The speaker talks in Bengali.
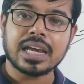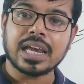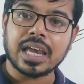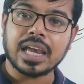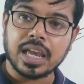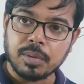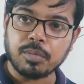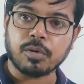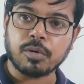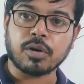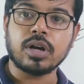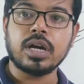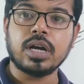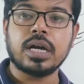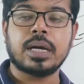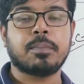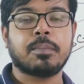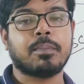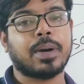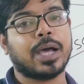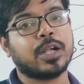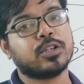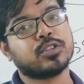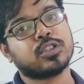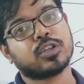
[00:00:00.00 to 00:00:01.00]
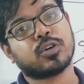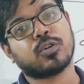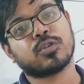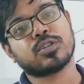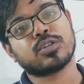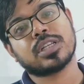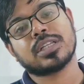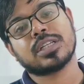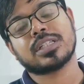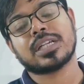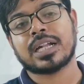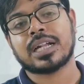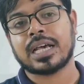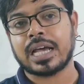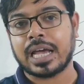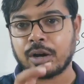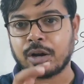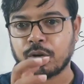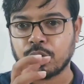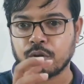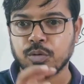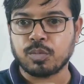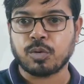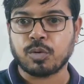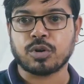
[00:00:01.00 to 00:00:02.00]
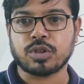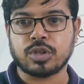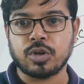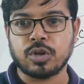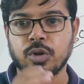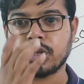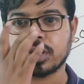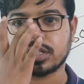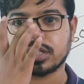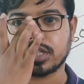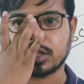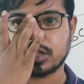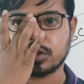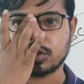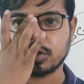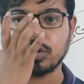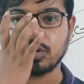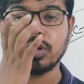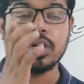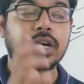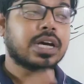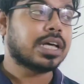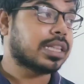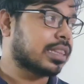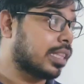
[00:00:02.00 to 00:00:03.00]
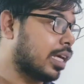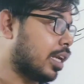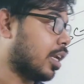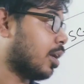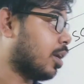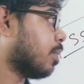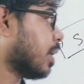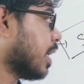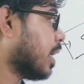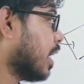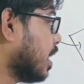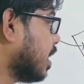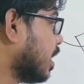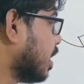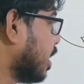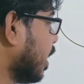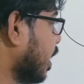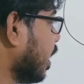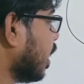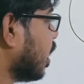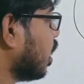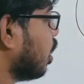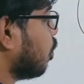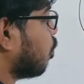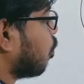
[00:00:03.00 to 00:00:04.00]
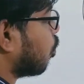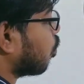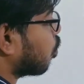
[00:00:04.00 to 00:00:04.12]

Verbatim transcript: এবং বায়োলজি কোর্সে যারা এখনও ভর্তি হতে চাচ্ছ তারা আমাকে ডিরেক্টলি ফোন